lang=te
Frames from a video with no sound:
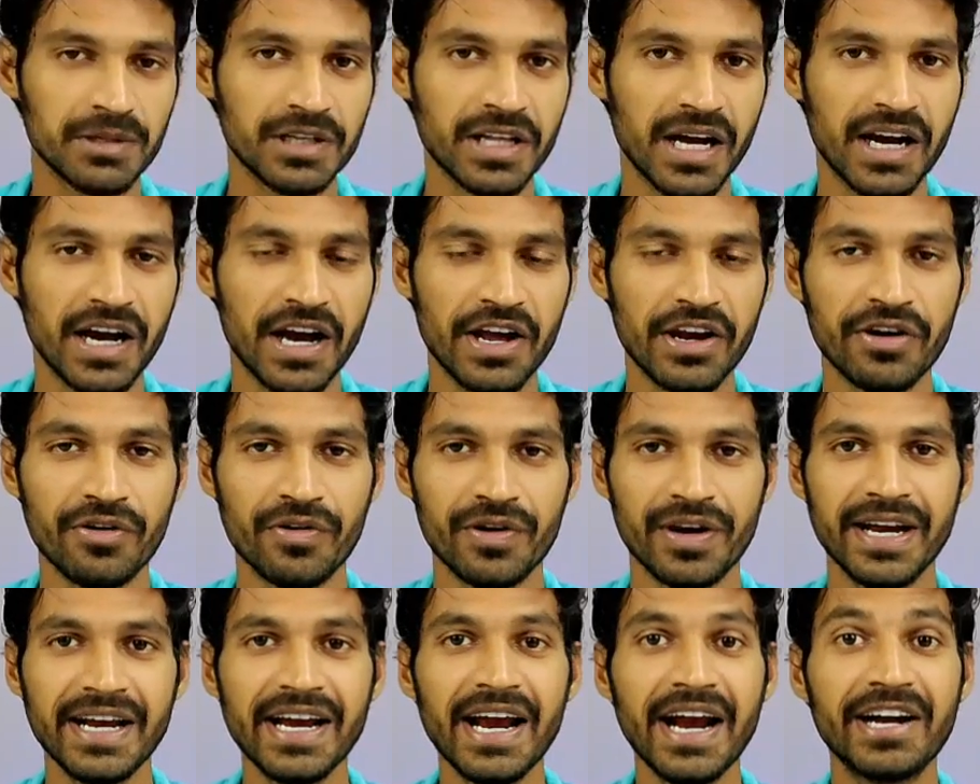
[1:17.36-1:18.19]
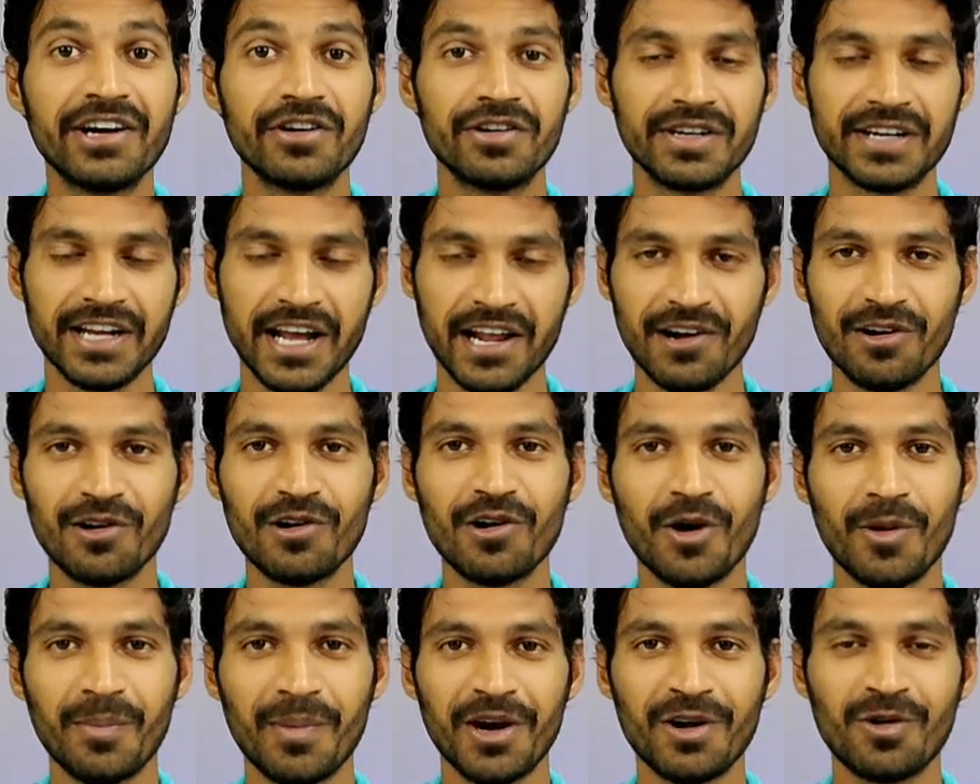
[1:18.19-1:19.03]
అద్భుతంగానే ఉన్నాయి అండ్
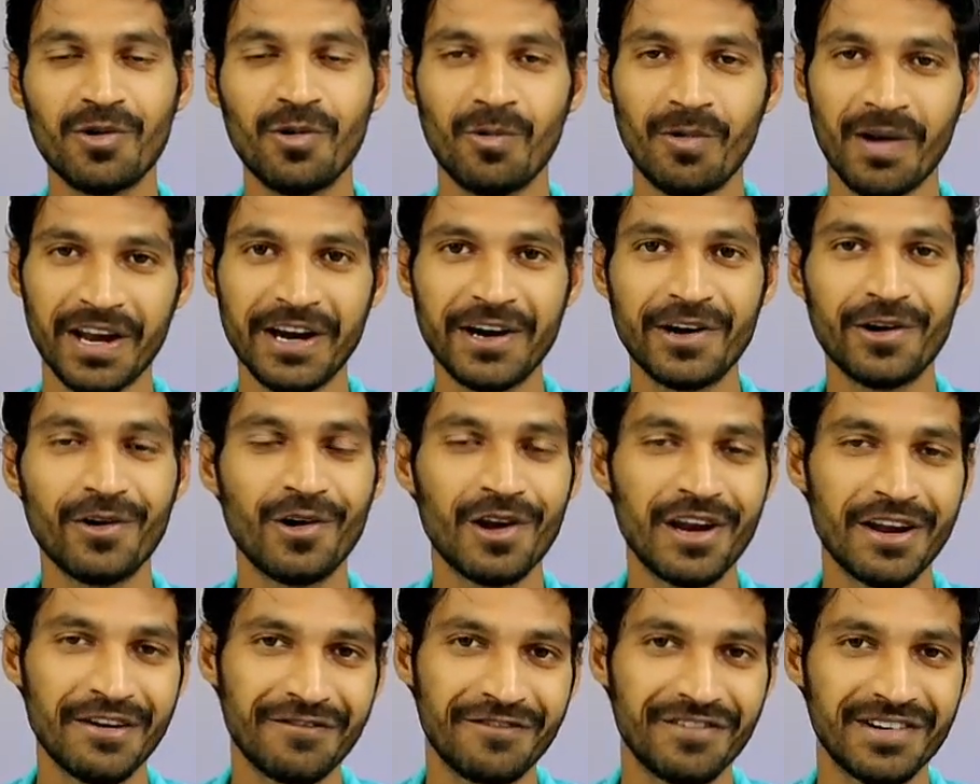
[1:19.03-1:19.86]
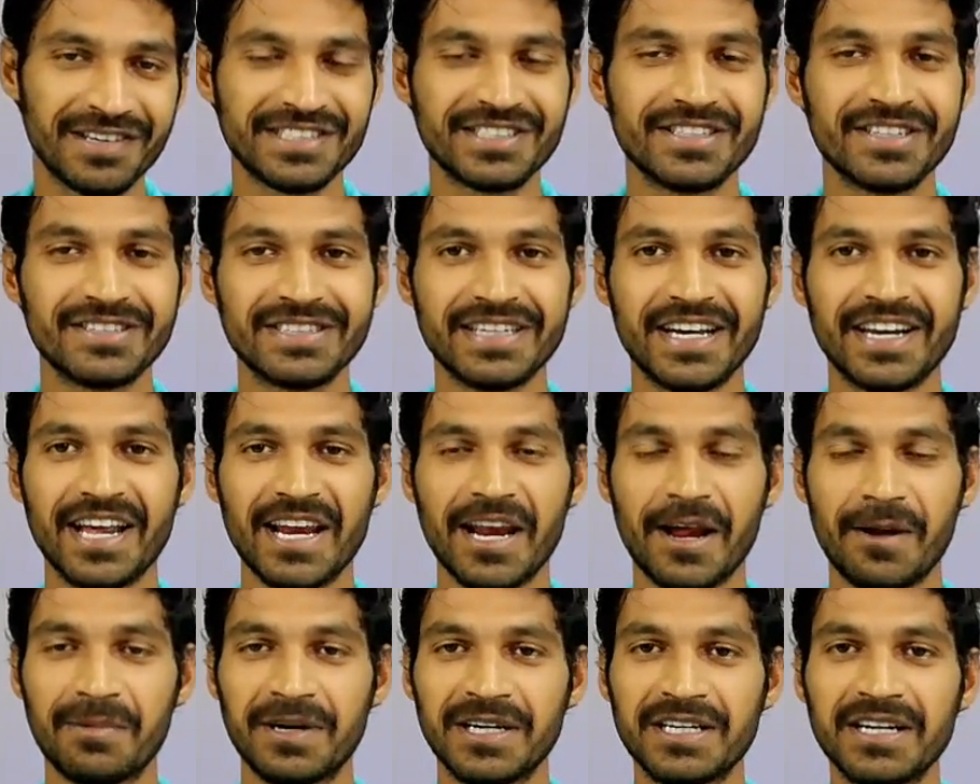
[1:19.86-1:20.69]
తెలుగులో మనకు వన్ అండ్ ఓన్లీ ఫస్ట్
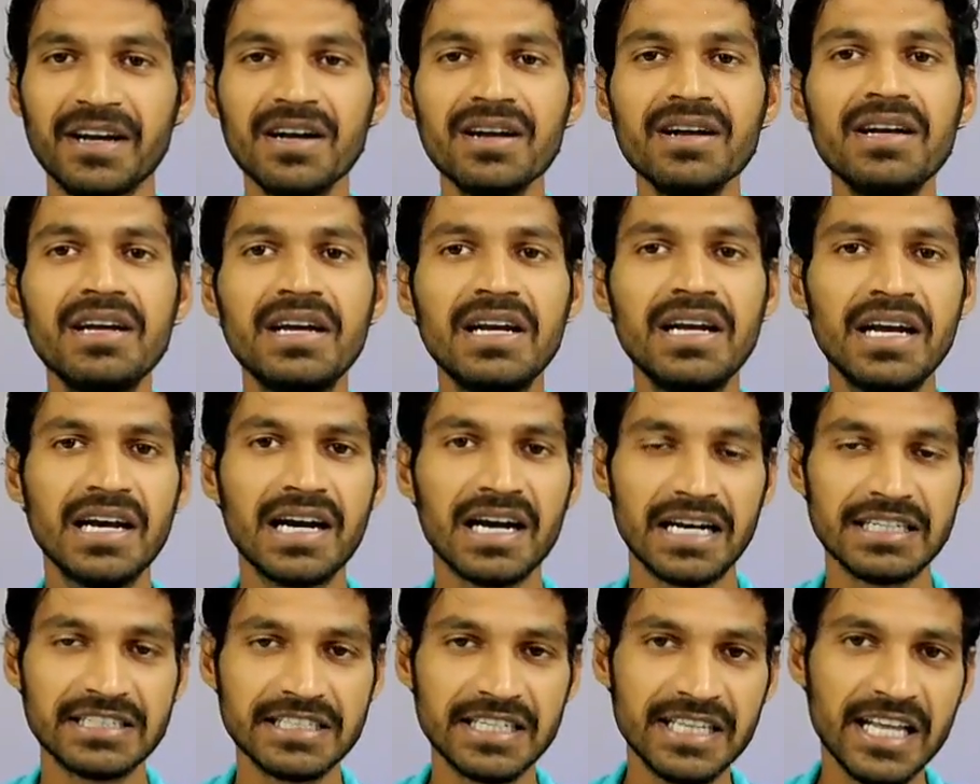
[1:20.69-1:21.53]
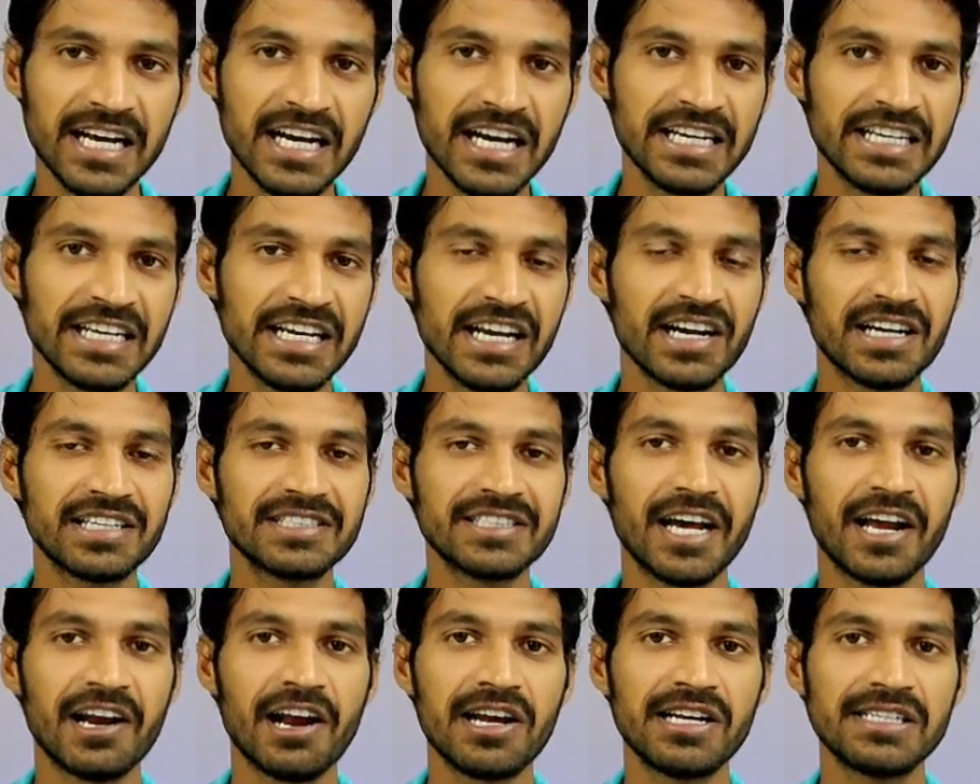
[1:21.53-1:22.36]
ఛానల్ అనమాట ఖచ్చితంగా ఈ యొక్క
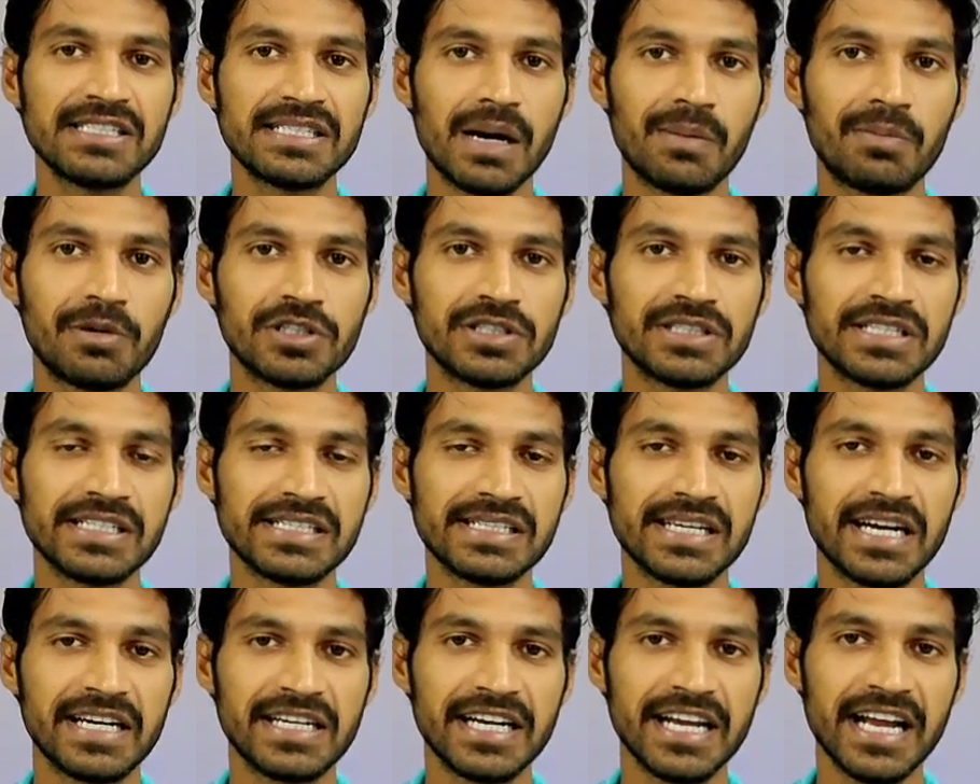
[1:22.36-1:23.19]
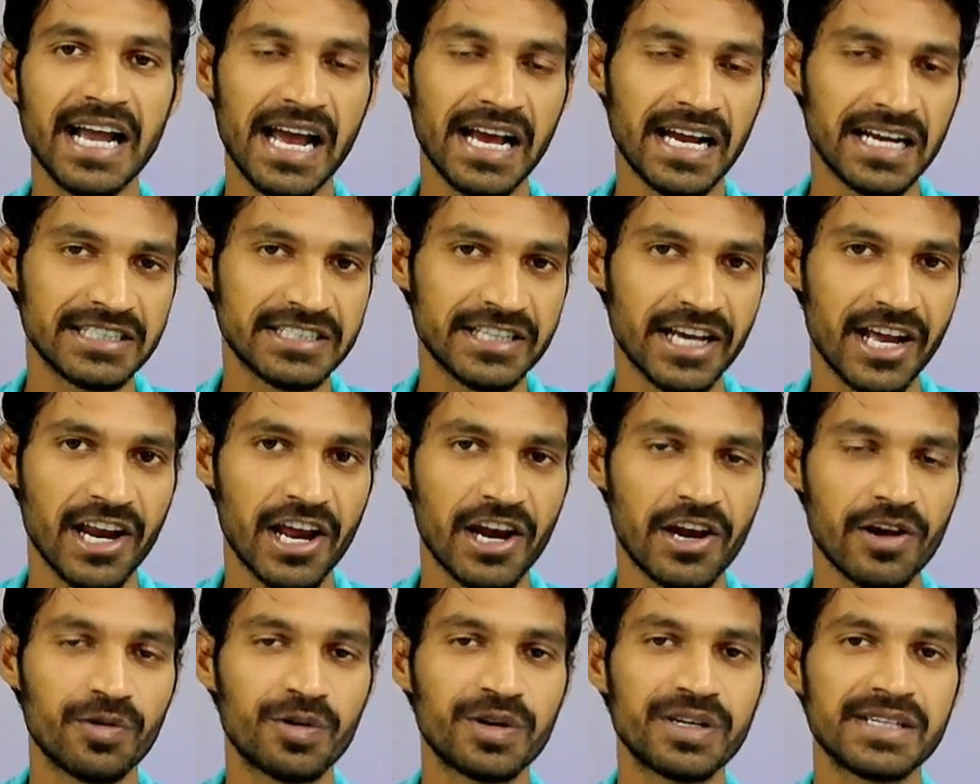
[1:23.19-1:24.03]
ఛానల్ని సపోర్ట్ చేసినట్టే ఆ యొక్క
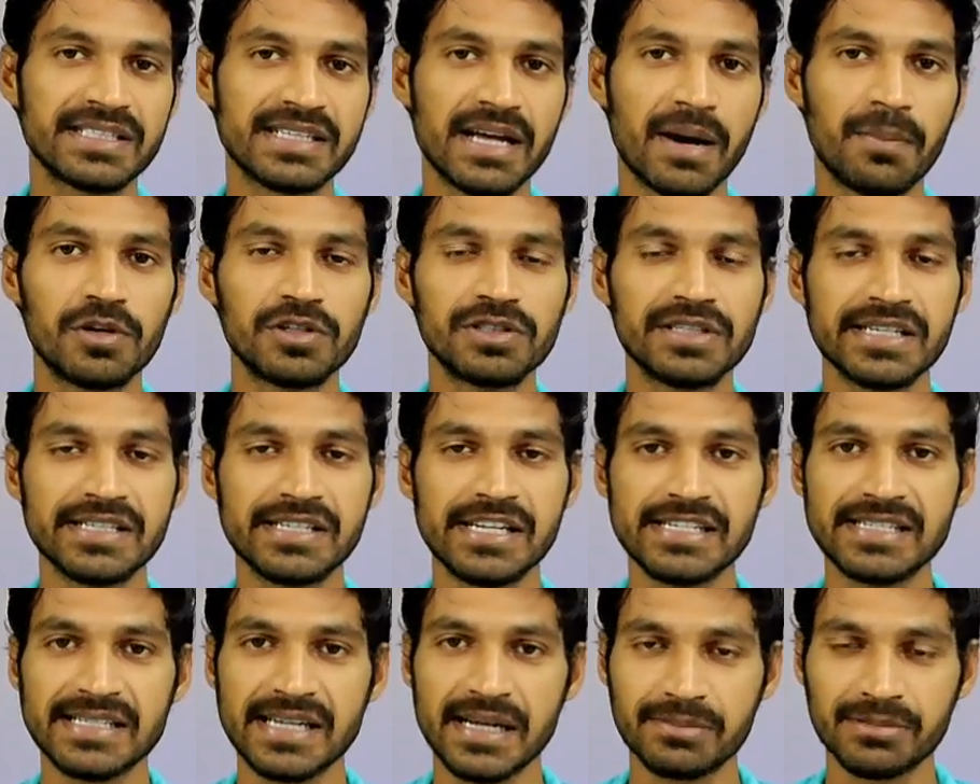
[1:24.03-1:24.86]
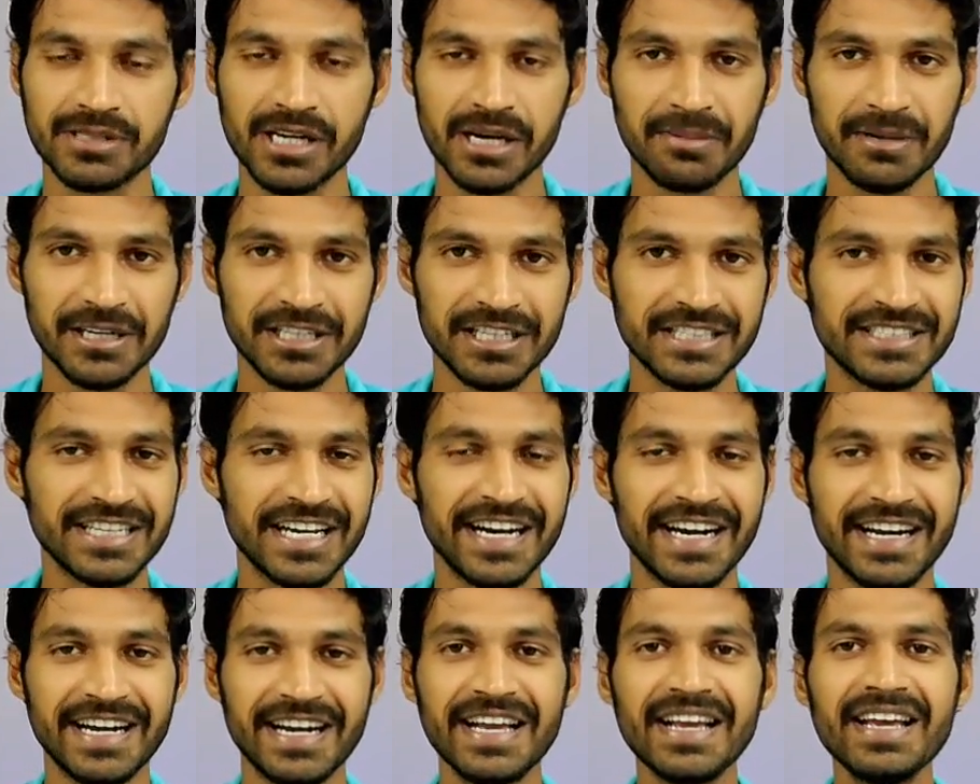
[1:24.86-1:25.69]
ఛానల్ని కూడా సపోర్ట్ చేసి సబ్స్క్రైబ్ అయితే
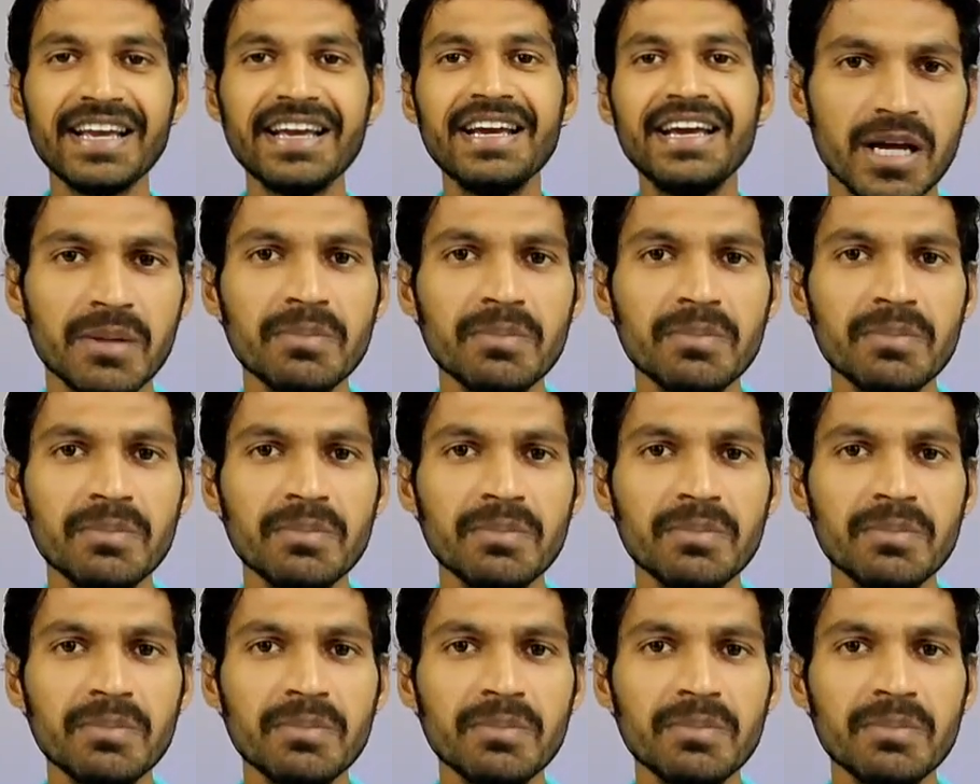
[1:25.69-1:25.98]
చేయండి